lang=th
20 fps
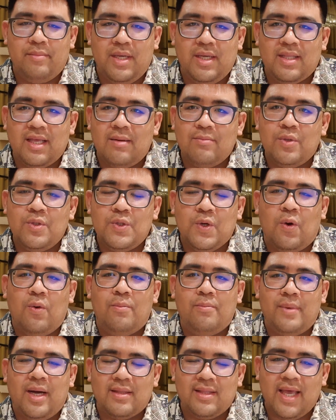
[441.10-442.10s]
มีท่านผู้ชม
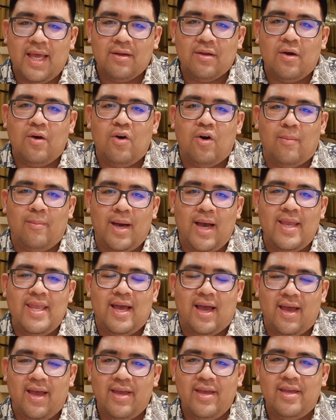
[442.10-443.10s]
บางท่านก็ขอมา
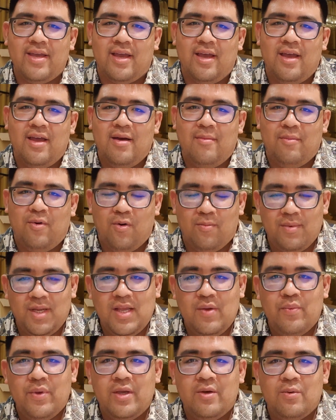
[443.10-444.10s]
อยากให้ ผม
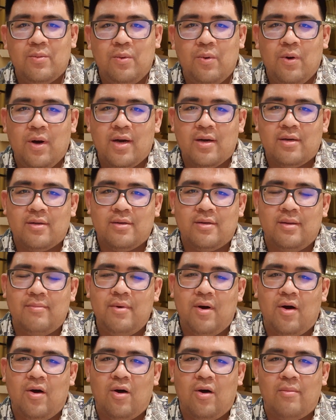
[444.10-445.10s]
รีวิวพวก
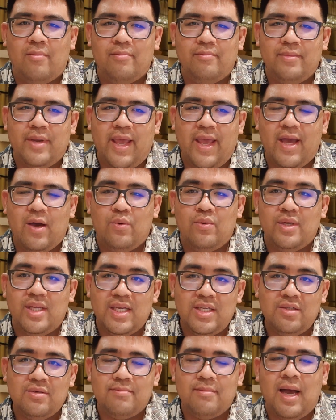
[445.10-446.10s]
น้ำหอมแนว
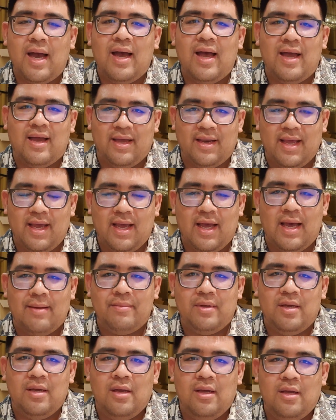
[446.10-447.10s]
นิชบ้างนะครับ
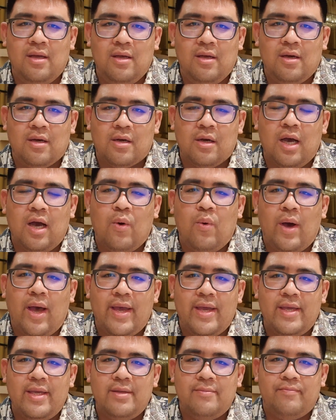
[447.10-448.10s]
ก็เอา
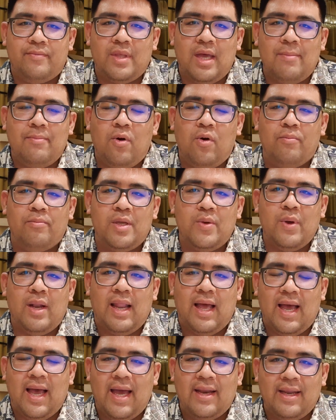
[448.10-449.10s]
ไว้ถ้าผมมีเว
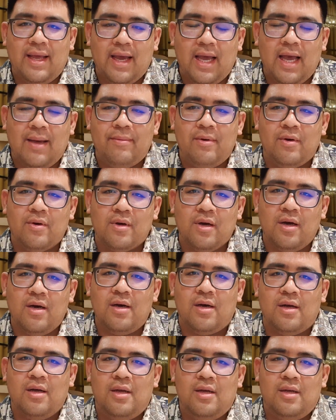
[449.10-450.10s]
ลานะครับ แล้วก็
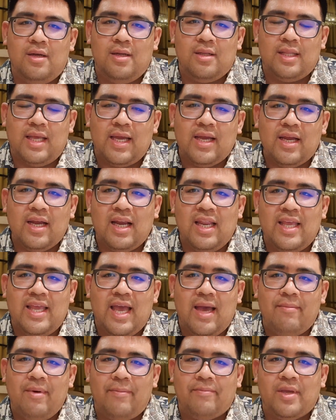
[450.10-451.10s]
ถ้าเคลี
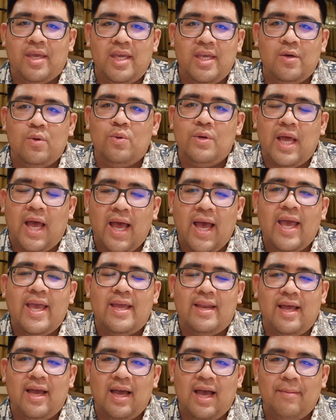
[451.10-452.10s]
ยร์แบบคิวได้
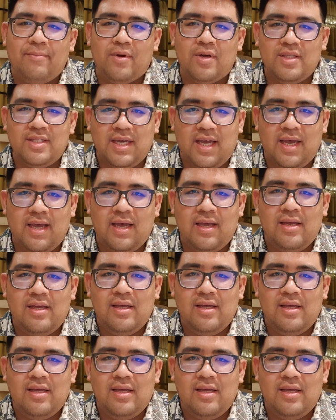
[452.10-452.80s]
นะครับ ก็จะ